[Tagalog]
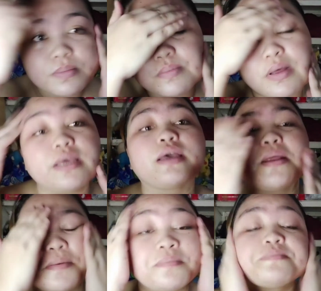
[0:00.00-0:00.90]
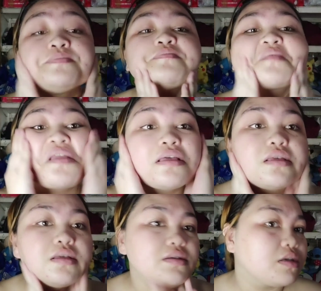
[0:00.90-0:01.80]
Ayan.
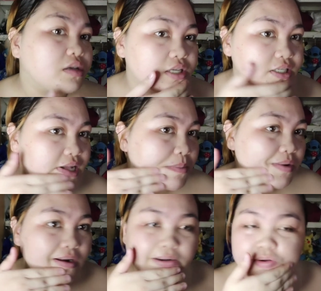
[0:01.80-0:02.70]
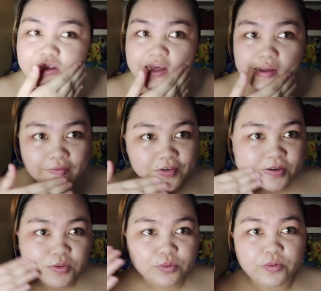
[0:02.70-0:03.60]
Stay mo lang daw siya for
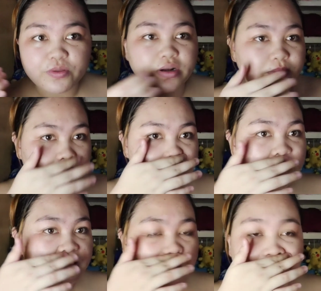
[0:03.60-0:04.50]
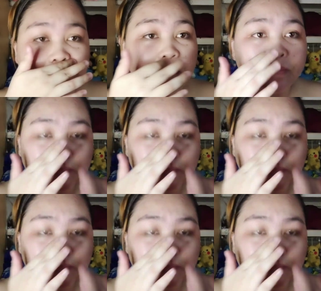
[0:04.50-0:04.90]
2 to 3 minutes. Parang